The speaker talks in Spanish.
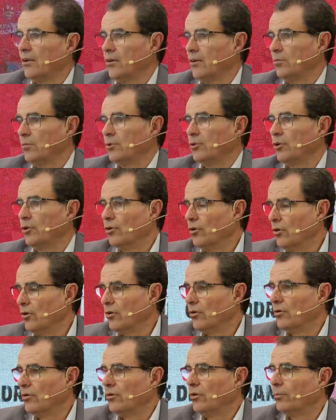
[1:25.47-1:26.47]
como todos
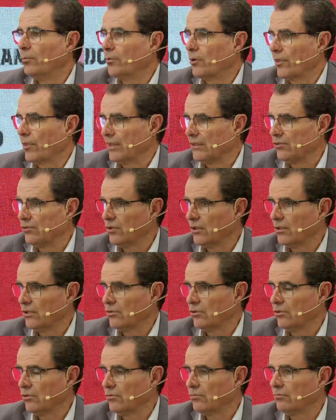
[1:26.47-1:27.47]
los, procesos que
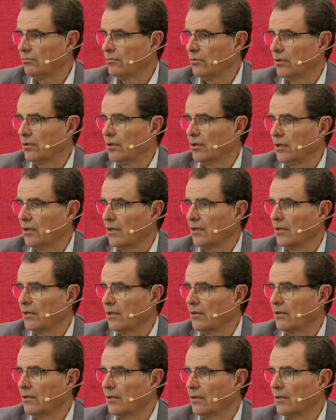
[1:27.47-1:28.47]
son,
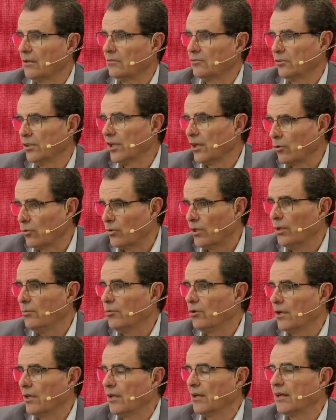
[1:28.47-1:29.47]
que, son
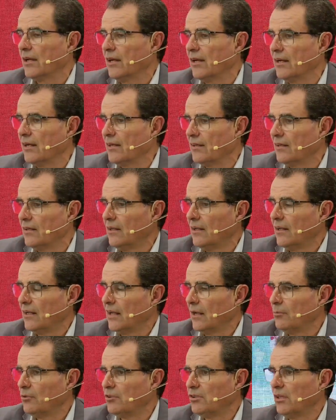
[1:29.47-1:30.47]
disruptivos, que generan
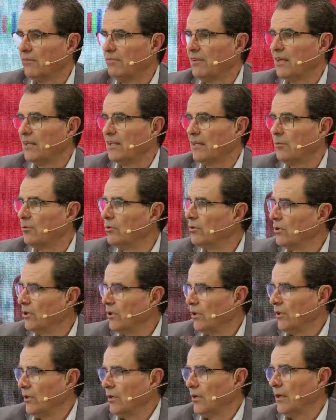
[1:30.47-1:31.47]
cambios significativos,
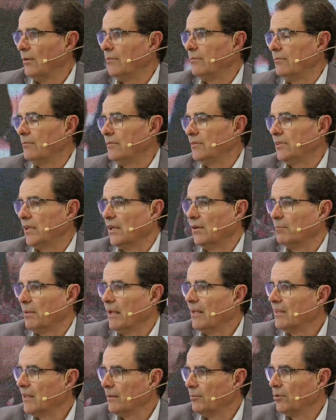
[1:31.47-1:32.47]
se
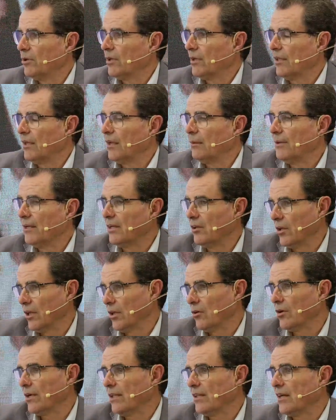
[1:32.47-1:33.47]
implantan porque la mayoría
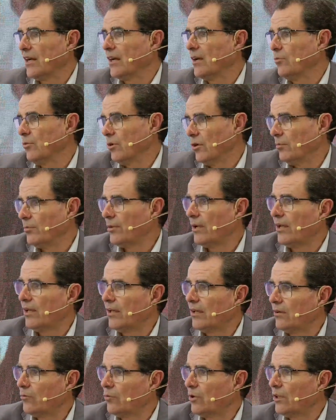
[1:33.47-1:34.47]
de lo que traen es bueno, pero
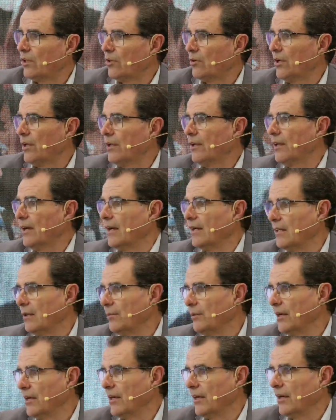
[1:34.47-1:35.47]
hay cuestiones
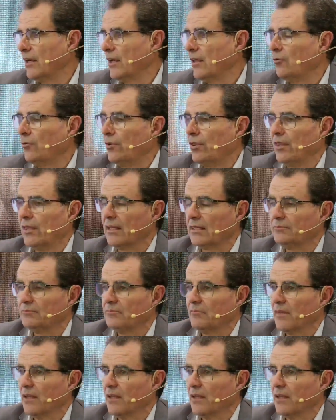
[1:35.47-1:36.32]
negativas que hay que dilucidar.